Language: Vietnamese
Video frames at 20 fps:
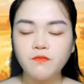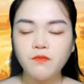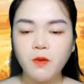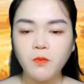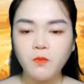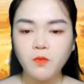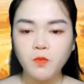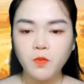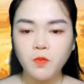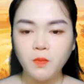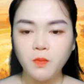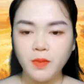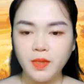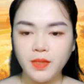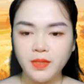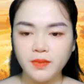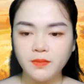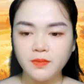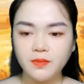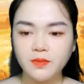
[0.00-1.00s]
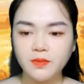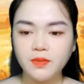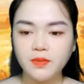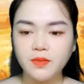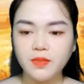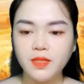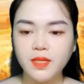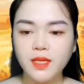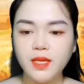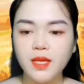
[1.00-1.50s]
Cô và Lâm Vi Vi
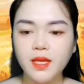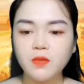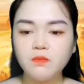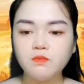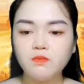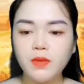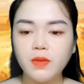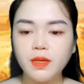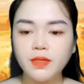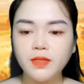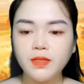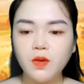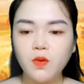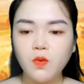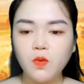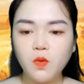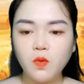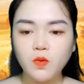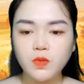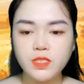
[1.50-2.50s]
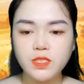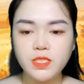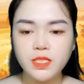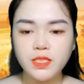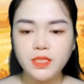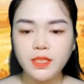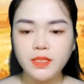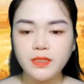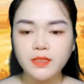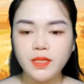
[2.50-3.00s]
đã chấm dứt hoàn toàn.
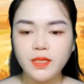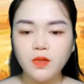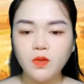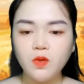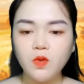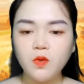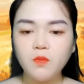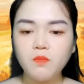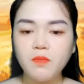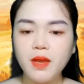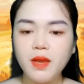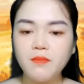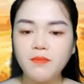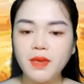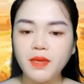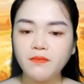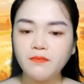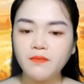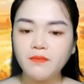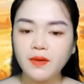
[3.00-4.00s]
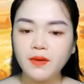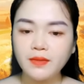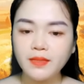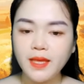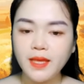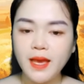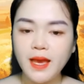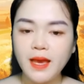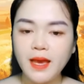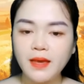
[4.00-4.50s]
Cô ấy là người đã bôi nhọ
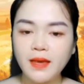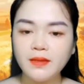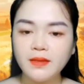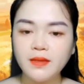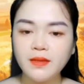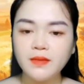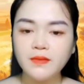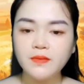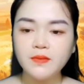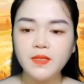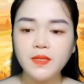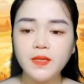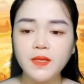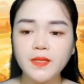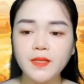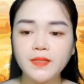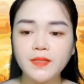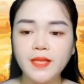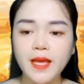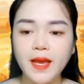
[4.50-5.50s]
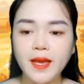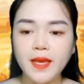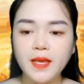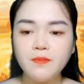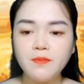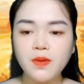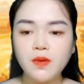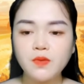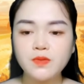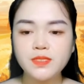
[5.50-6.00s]
Nhạc Đình trên diễn đàn của trường.
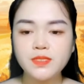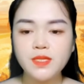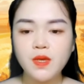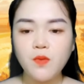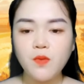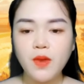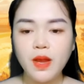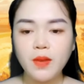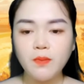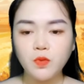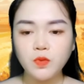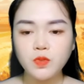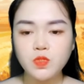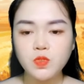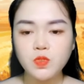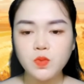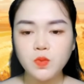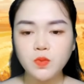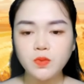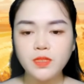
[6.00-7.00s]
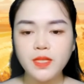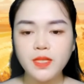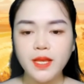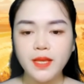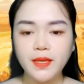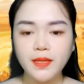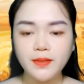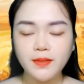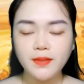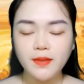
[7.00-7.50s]
Nhạc Đình đẹp
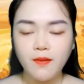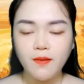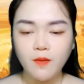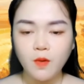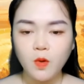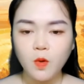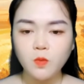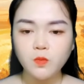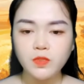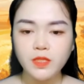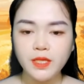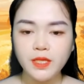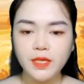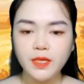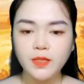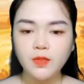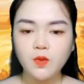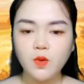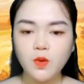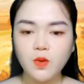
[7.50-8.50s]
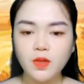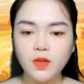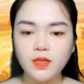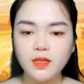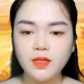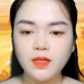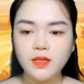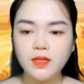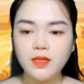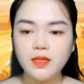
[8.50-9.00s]
trai, lại còn là học sinh xuất
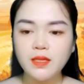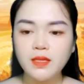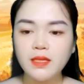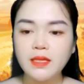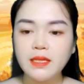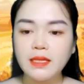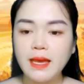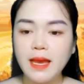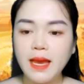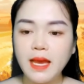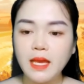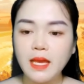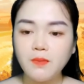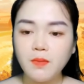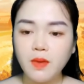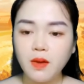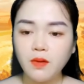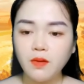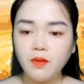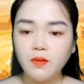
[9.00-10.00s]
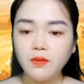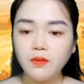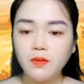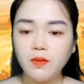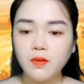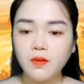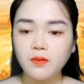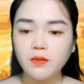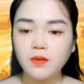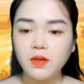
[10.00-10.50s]
sắc, nên là khách quen
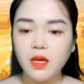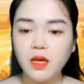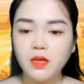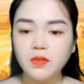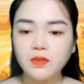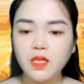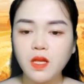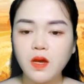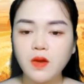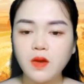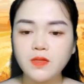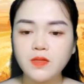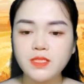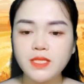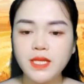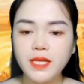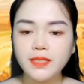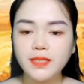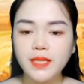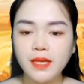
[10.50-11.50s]
trên diễn đàn của trường.